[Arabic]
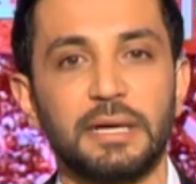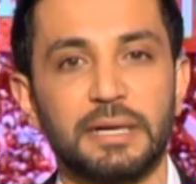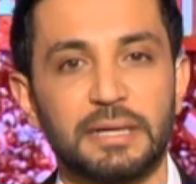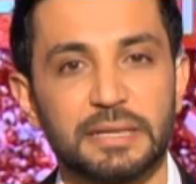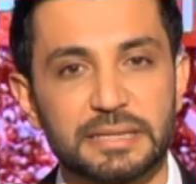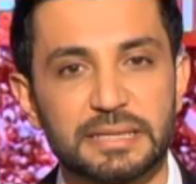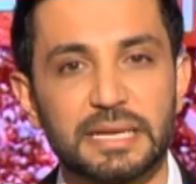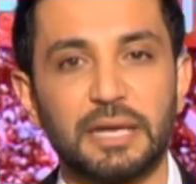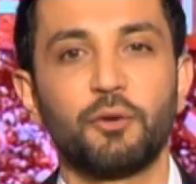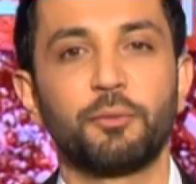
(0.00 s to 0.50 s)

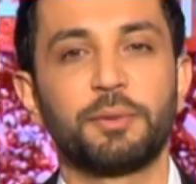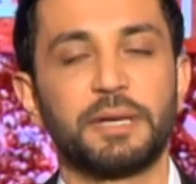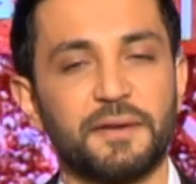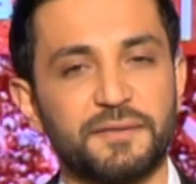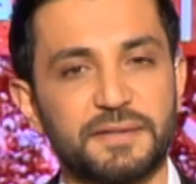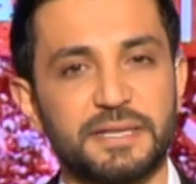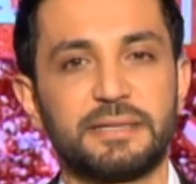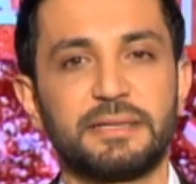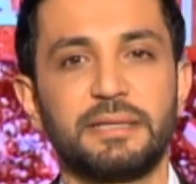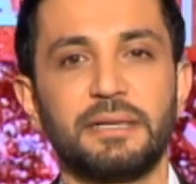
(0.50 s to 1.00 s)
نزلوا
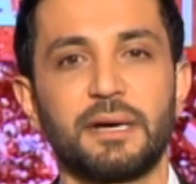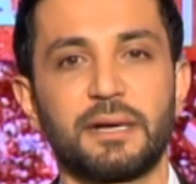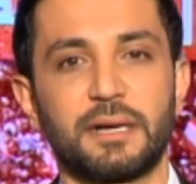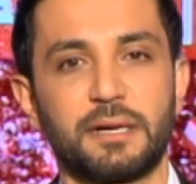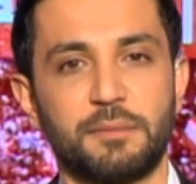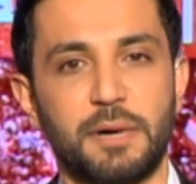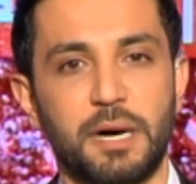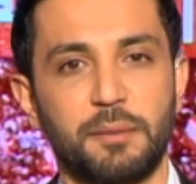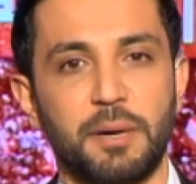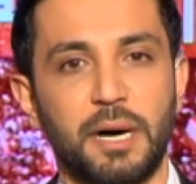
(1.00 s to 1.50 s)
بنفس السيارة
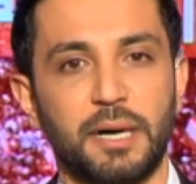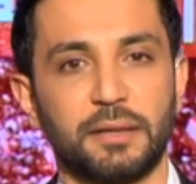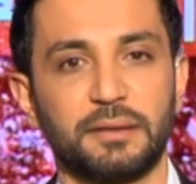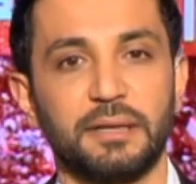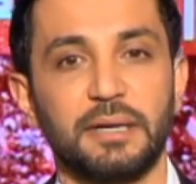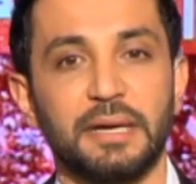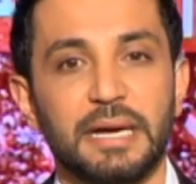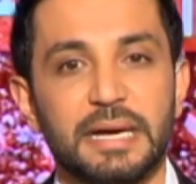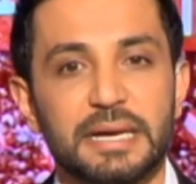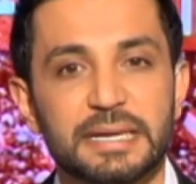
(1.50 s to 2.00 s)
مع بعض
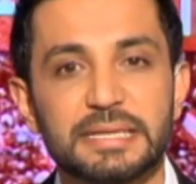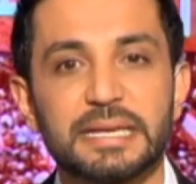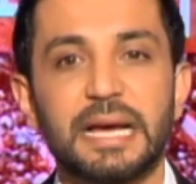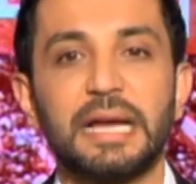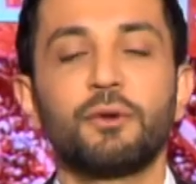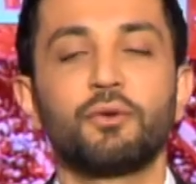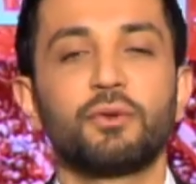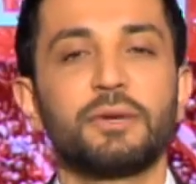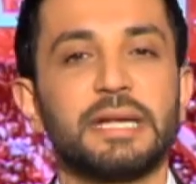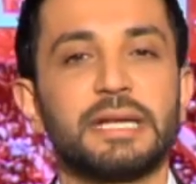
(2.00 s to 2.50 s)

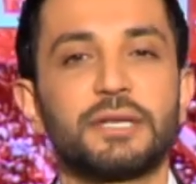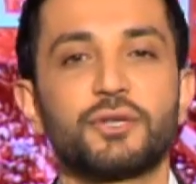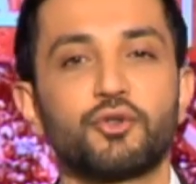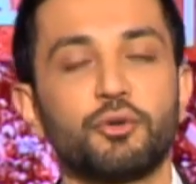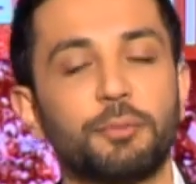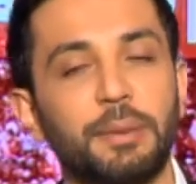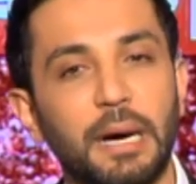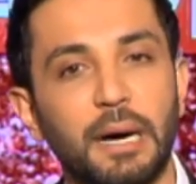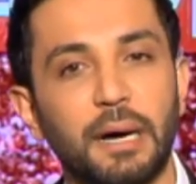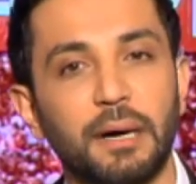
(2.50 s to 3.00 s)
سألوا الناس شو
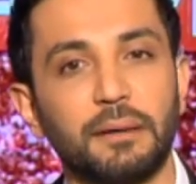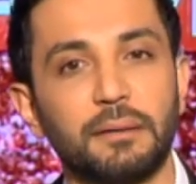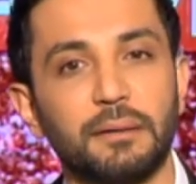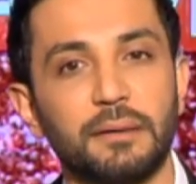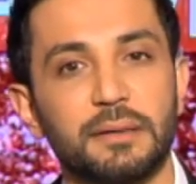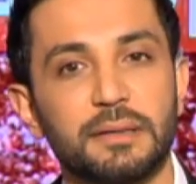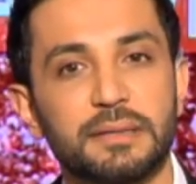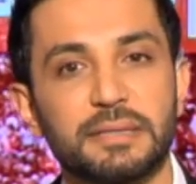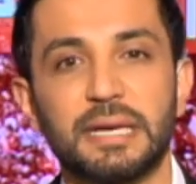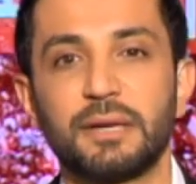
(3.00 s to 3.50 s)
بها
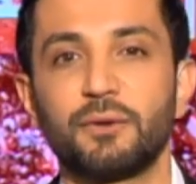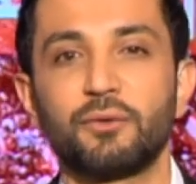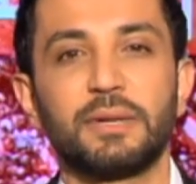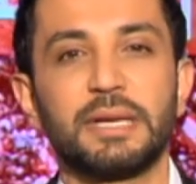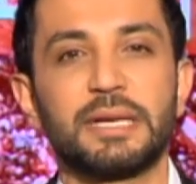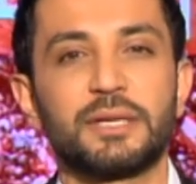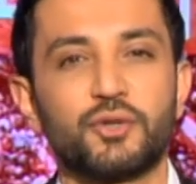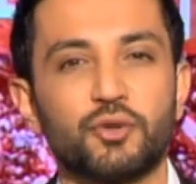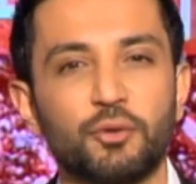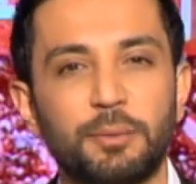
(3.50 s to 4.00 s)
سالوا
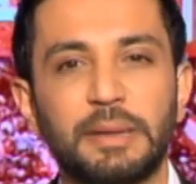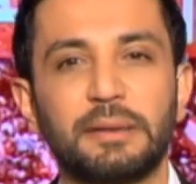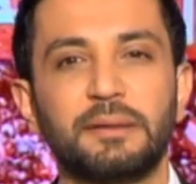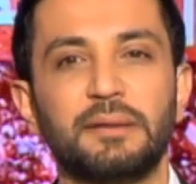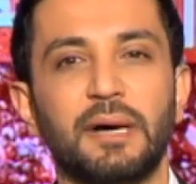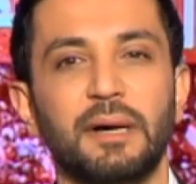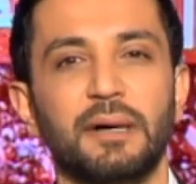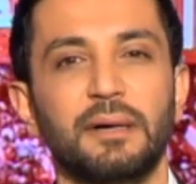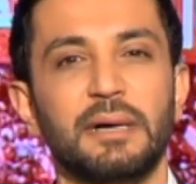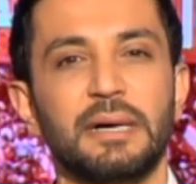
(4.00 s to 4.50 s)
الناس شو
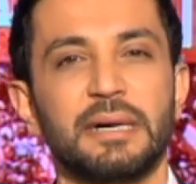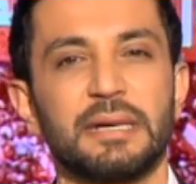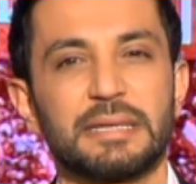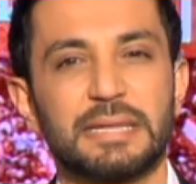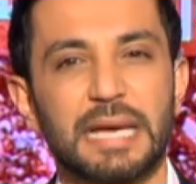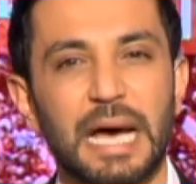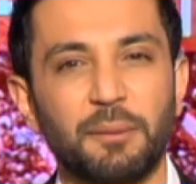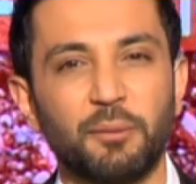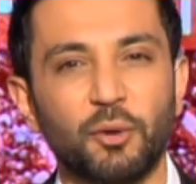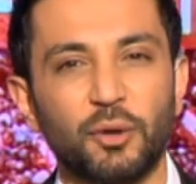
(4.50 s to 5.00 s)
بدها
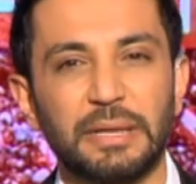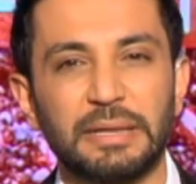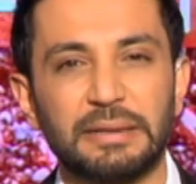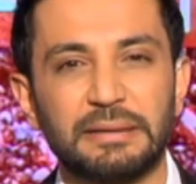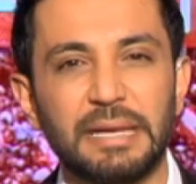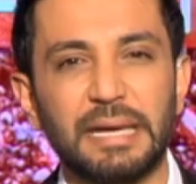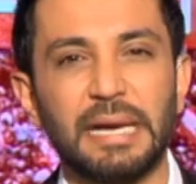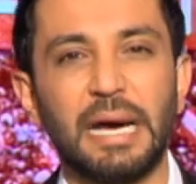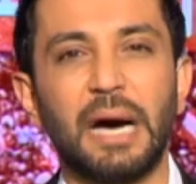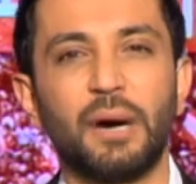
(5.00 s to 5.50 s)
سحبوا
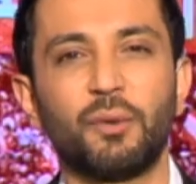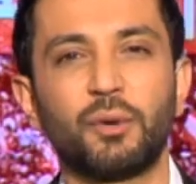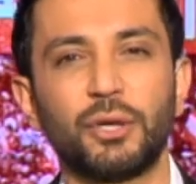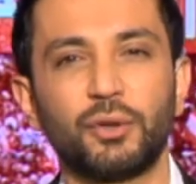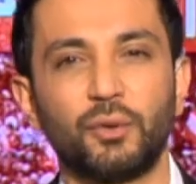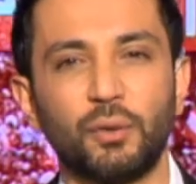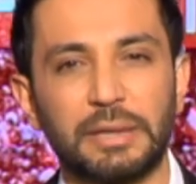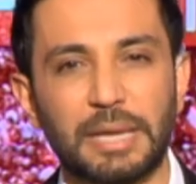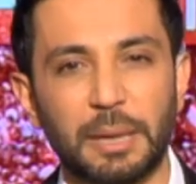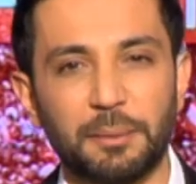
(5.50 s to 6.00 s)
القداحه
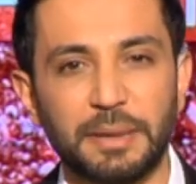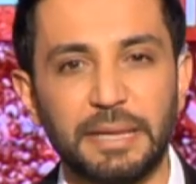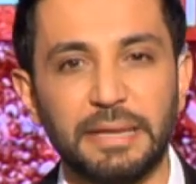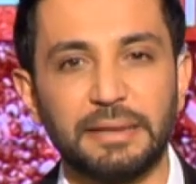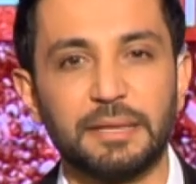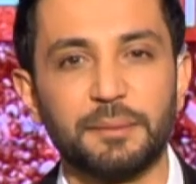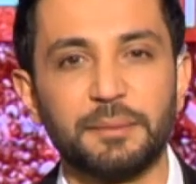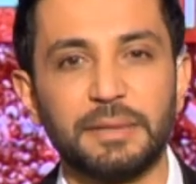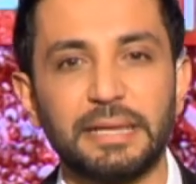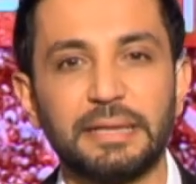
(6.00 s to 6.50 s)
وخذوا
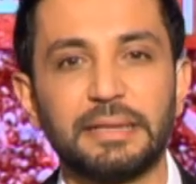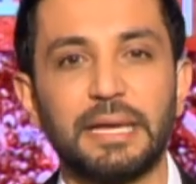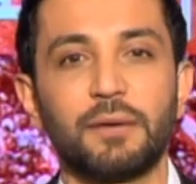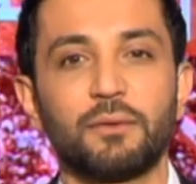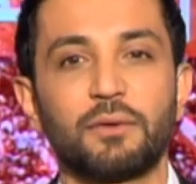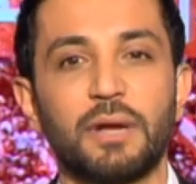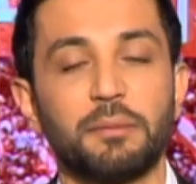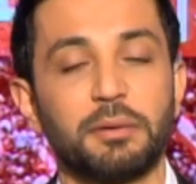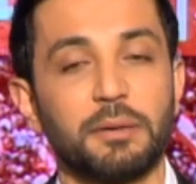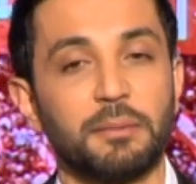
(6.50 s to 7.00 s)
الكبريت من
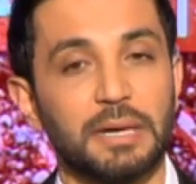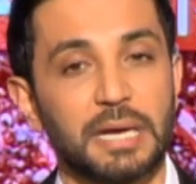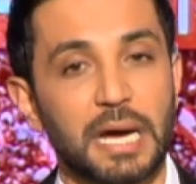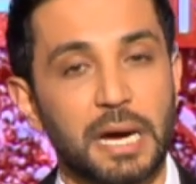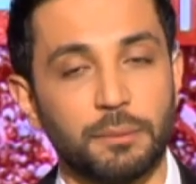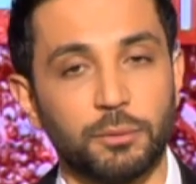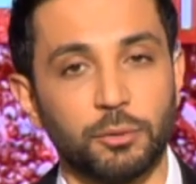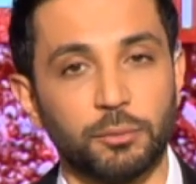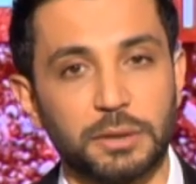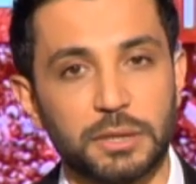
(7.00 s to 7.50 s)
ايديهم قبل ما
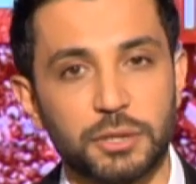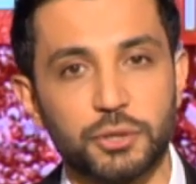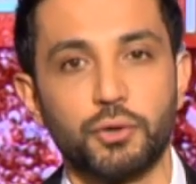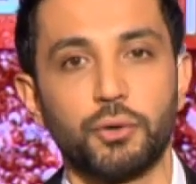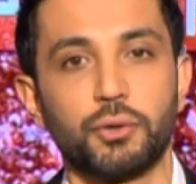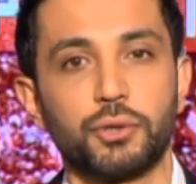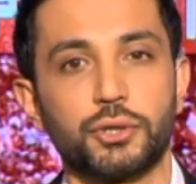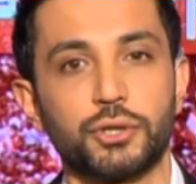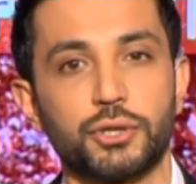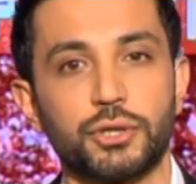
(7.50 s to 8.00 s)
يعملوا مثل
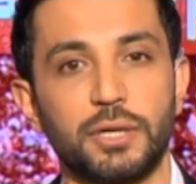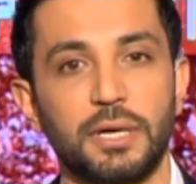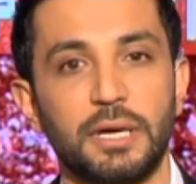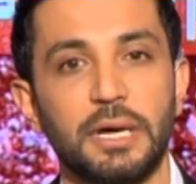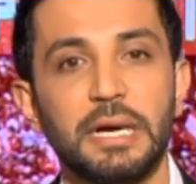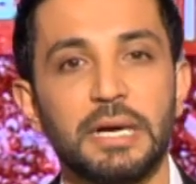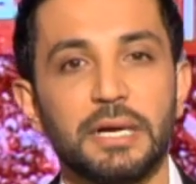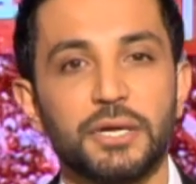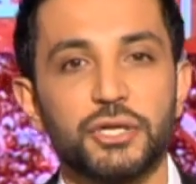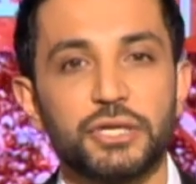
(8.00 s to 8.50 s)
جورج
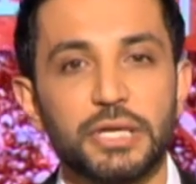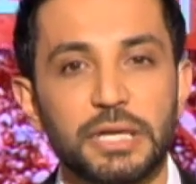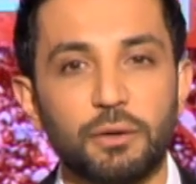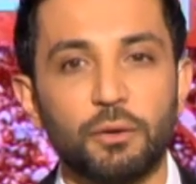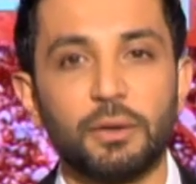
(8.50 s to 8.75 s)
شيلوا